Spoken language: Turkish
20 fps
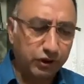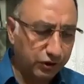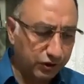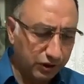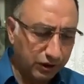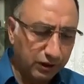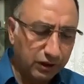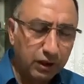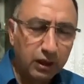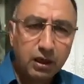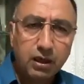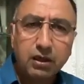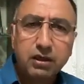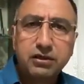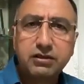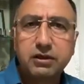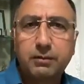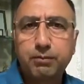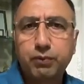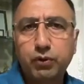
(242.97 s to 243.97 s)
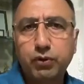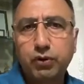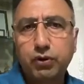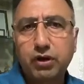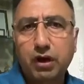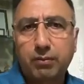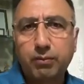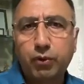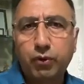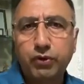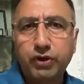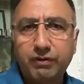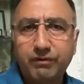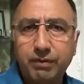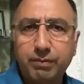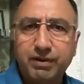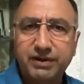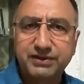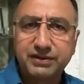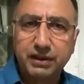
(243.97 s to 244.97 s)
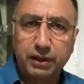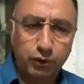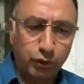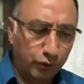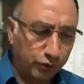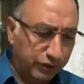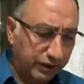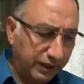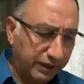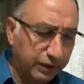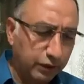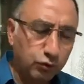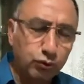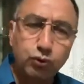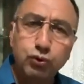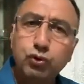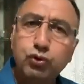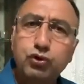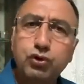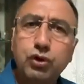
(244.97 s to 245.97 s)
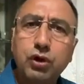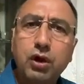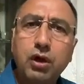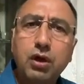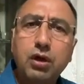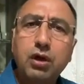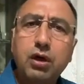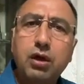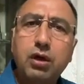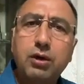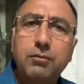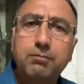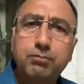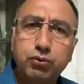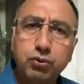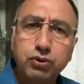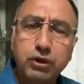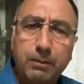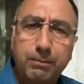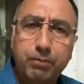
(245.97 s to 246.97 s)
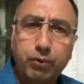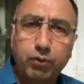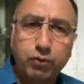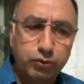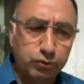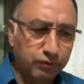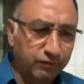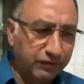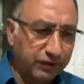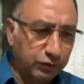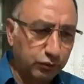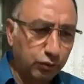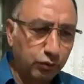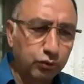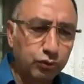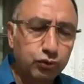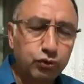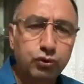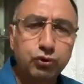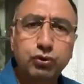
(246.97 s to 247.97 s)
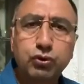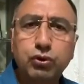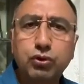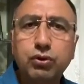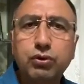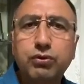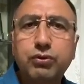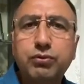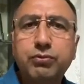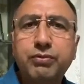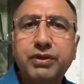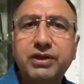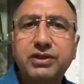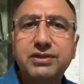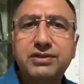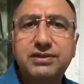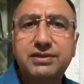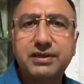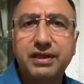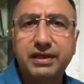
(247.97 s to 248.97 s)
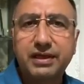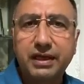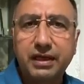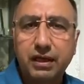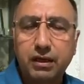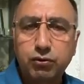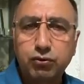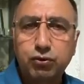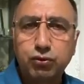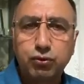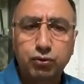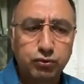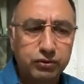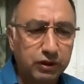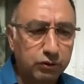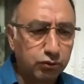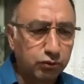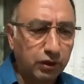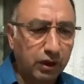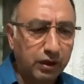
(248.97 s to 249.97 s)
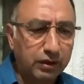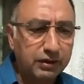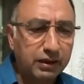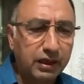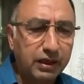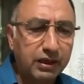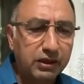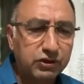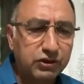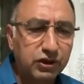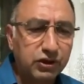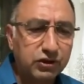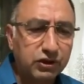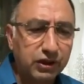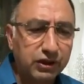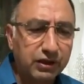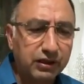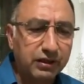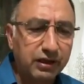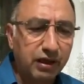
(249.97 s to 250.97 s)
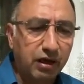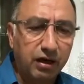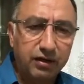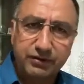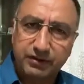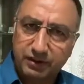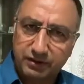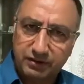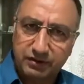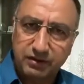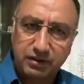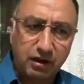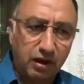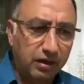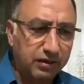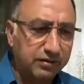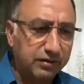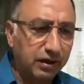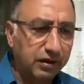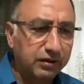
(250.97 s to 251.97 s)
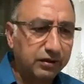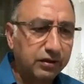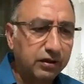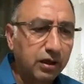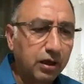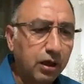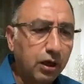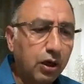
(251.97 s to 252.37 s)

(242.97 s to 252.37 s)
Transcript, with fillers: İki, raporu kamuoyuna ve basına gönderdik. Üç, ee, bu raporun ve sonucunu e, mecliste genel kurulda tutanaklara geçecek şekilde anlattık, aktardık.